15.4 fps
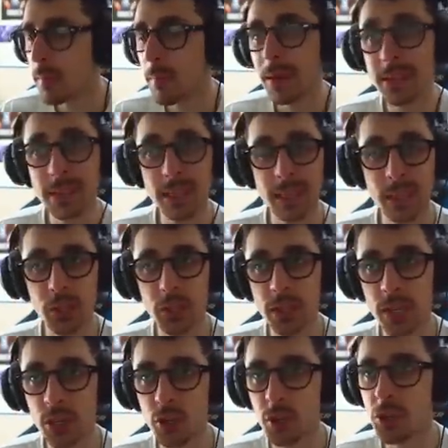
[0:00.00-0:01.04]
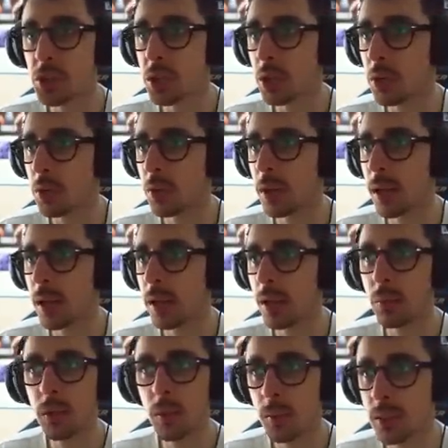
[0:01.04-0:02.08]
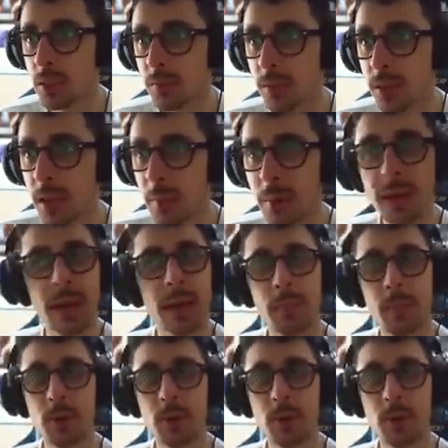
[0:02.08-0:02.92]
Pensa che ci sia Giorgina con Ronaldo e quindi possa fargliela pagare,